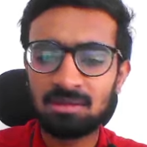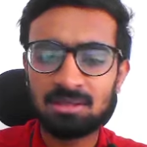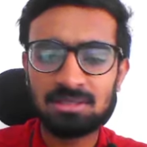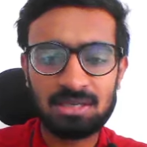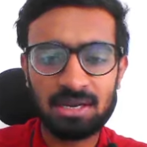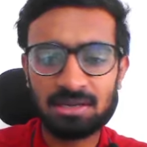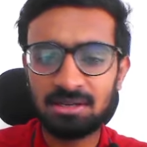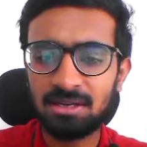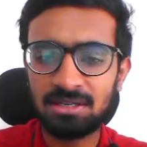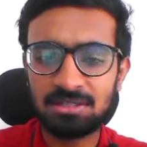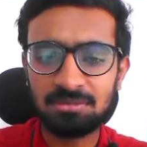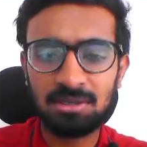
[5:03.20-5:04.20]
इस
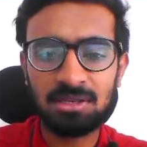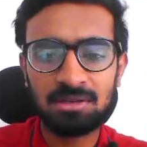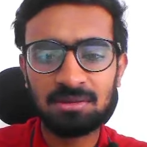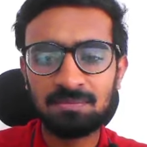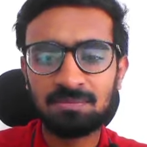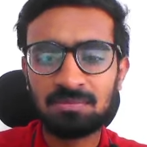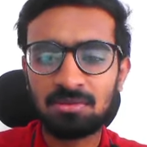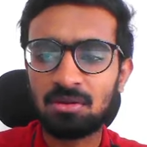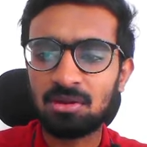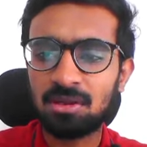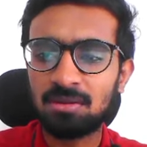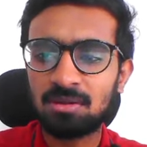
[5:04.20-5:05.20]
कैंडिडेट्स में
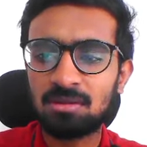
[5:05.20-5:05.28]
ओके